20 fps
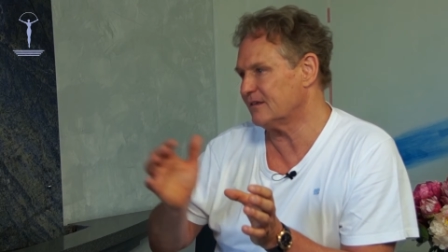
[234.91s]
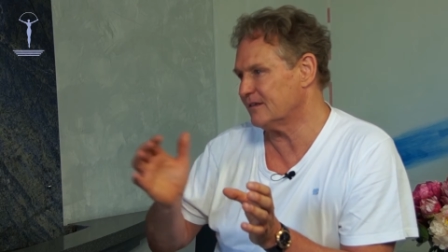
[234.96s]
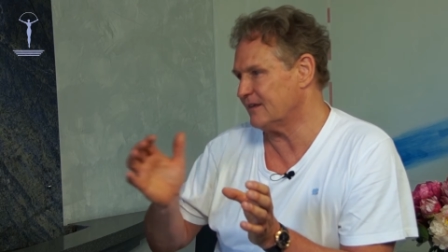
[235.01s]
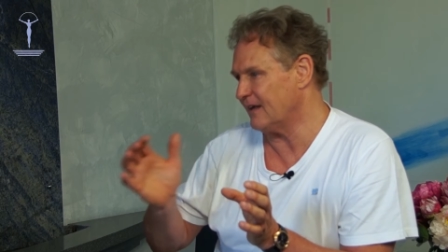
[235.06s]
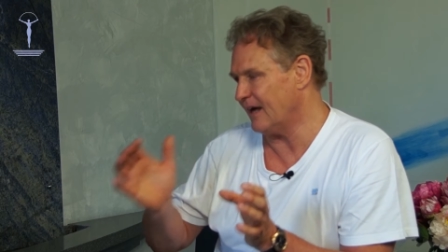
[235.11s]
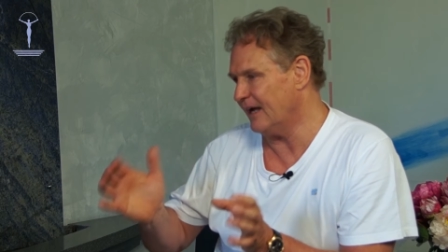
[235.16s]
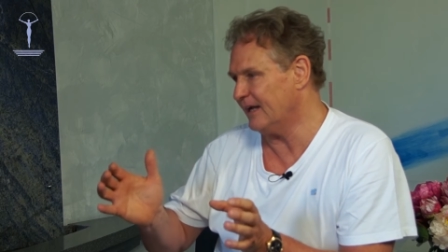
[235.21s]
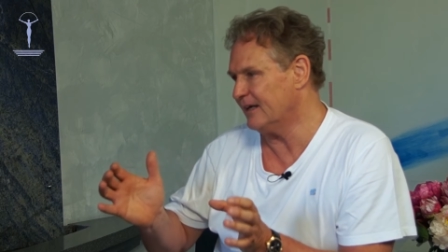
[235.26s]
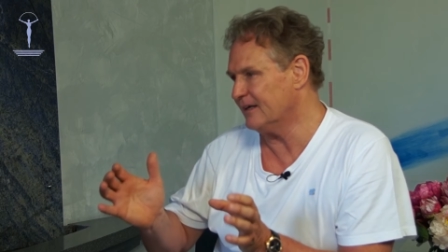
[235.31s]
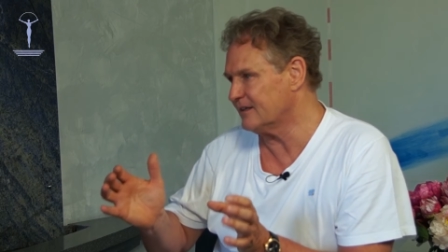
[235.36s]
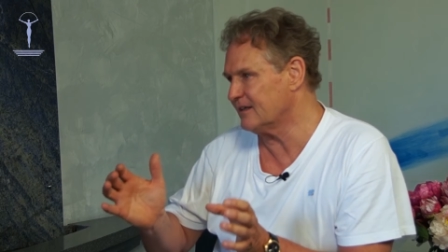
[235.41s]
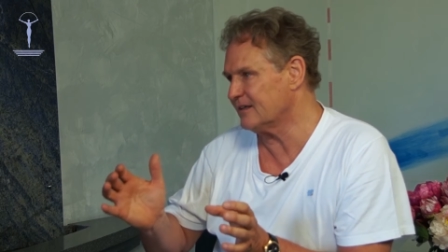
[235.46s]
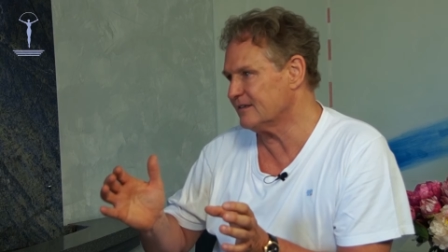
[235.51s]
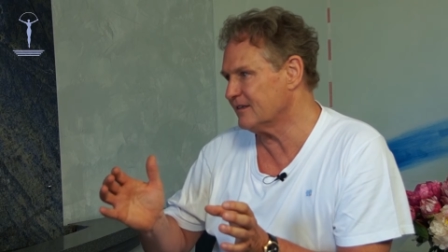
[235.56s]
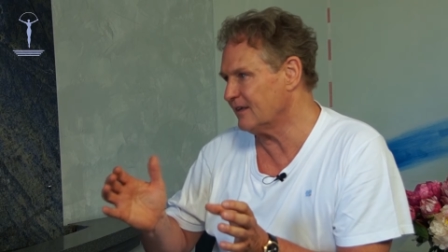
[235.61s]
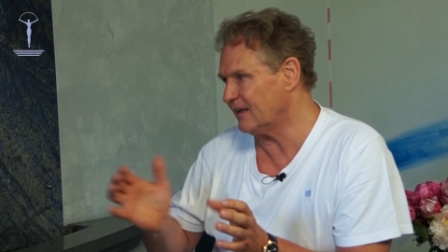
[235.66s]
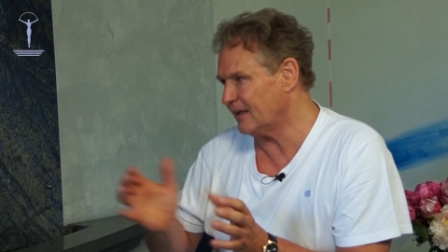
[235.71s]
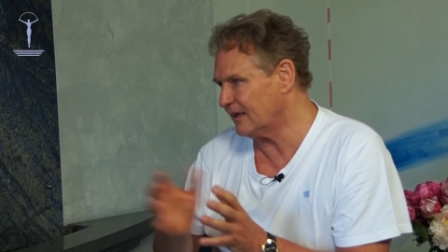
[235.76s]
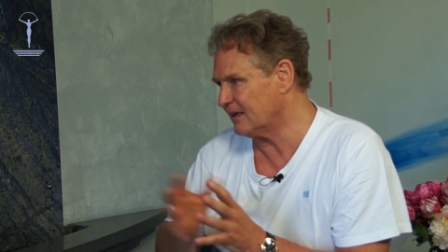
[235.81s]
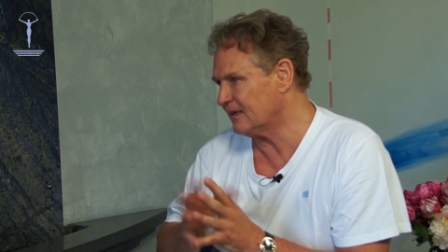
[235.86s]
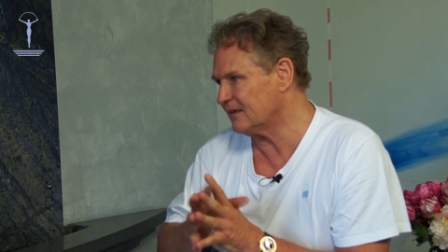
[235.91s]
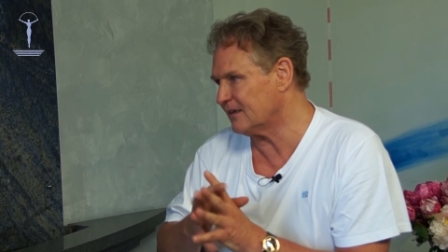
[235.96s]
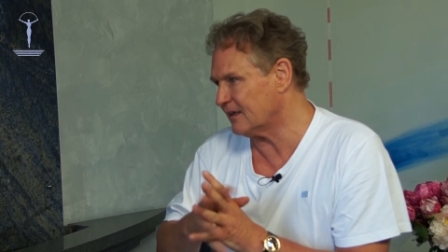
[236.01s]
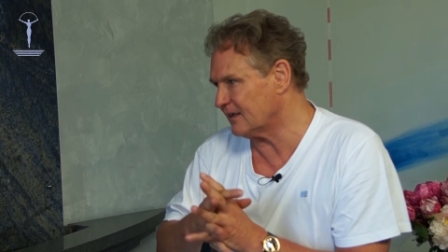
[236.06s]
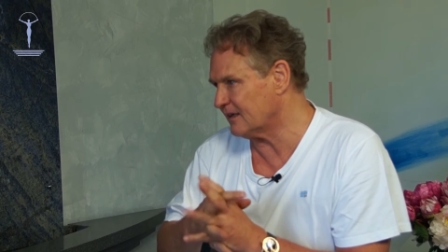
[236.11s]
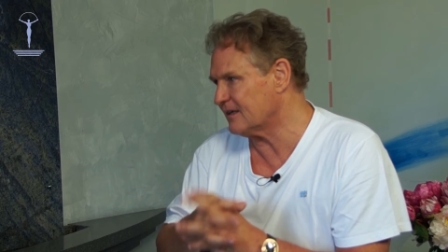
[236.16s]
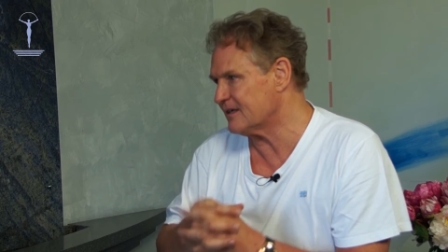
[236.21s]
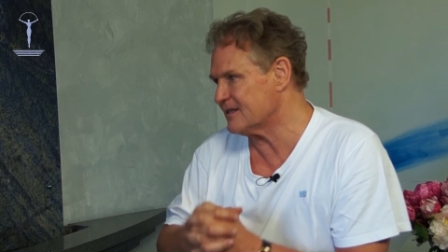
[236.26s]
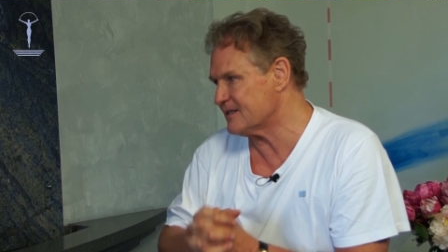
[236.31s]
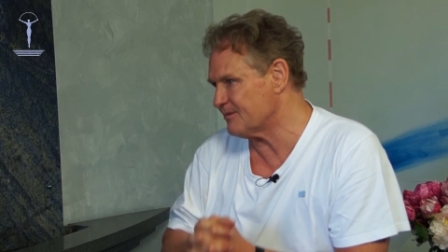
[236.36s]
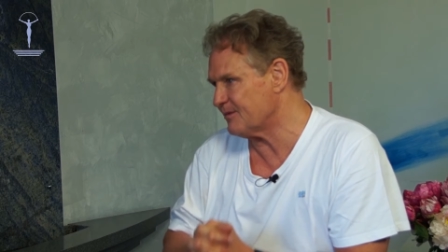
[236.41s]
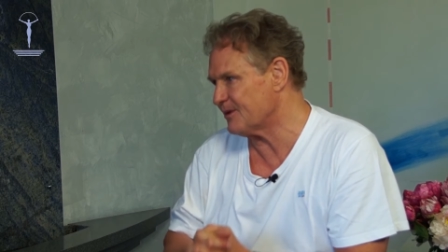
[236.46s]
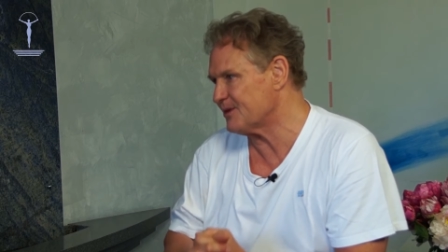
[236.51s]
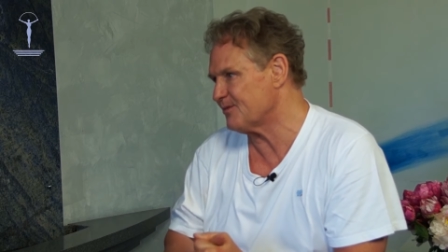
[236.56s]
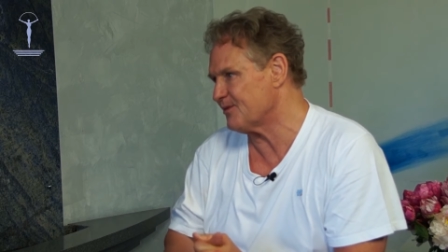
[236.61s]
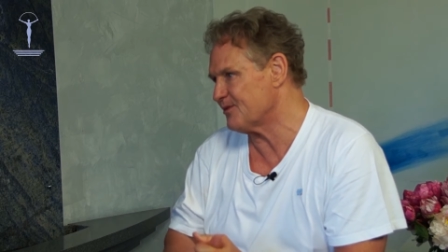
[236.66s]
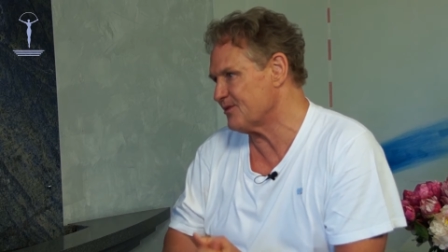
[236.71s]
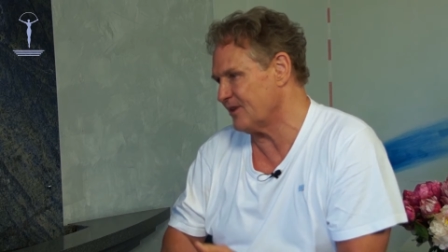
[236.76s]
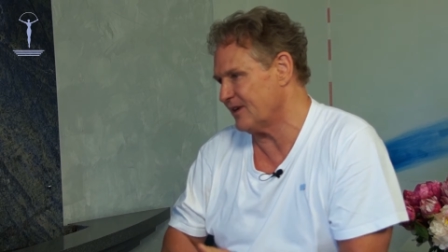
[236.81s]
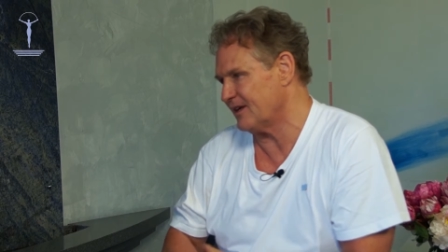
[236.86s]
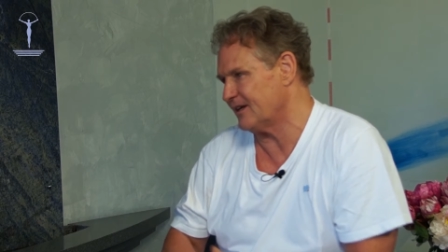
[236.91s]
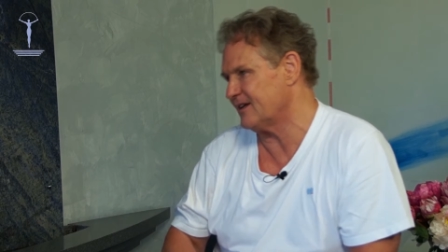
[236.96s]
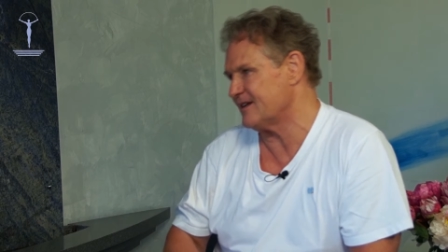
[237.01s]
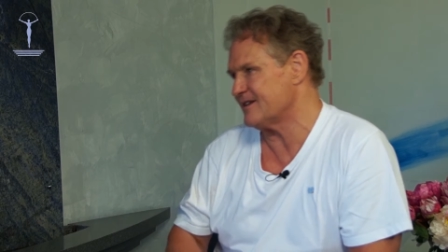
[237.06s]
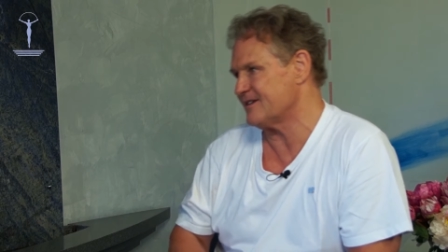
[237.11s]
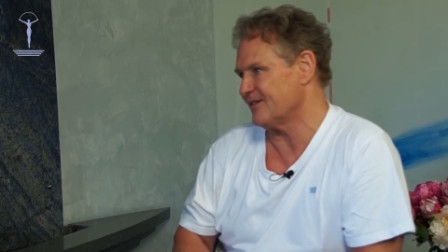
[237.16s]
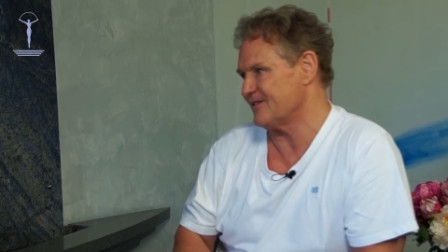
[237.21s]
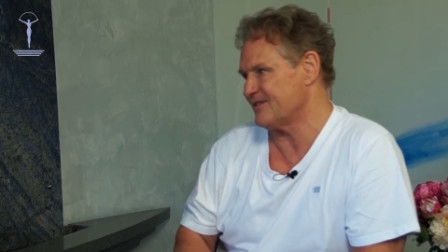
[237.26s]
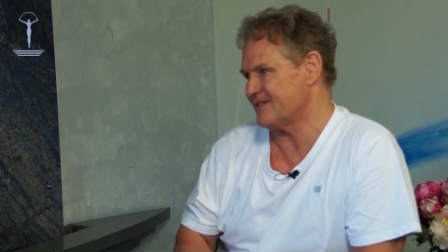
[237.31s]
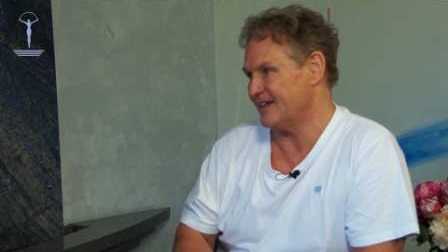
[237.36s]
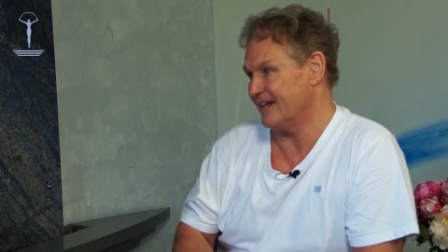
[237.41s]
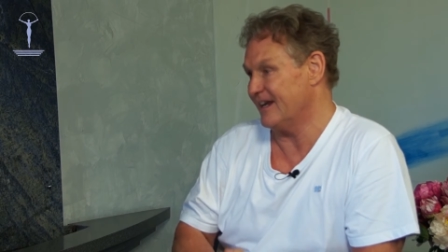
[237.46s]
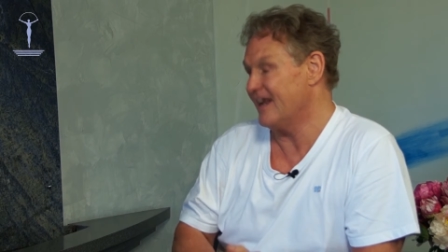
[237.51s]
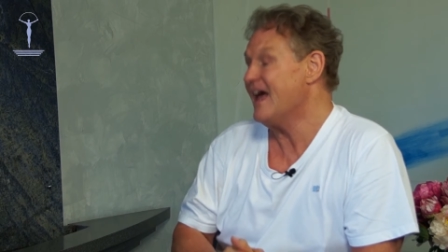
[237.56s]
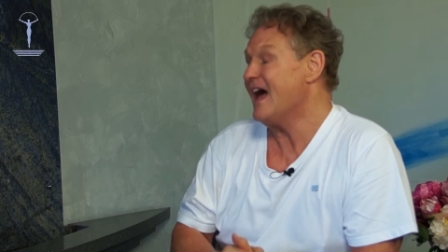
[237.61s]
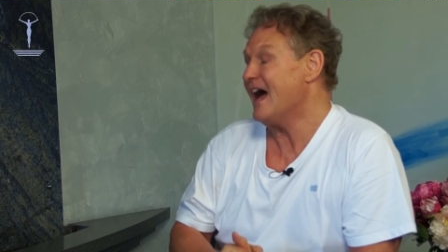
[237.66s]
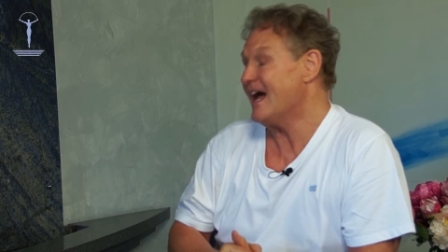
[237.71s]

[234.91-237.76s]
drei Liter trinken, dann kann es manchmal schon anders aussehen.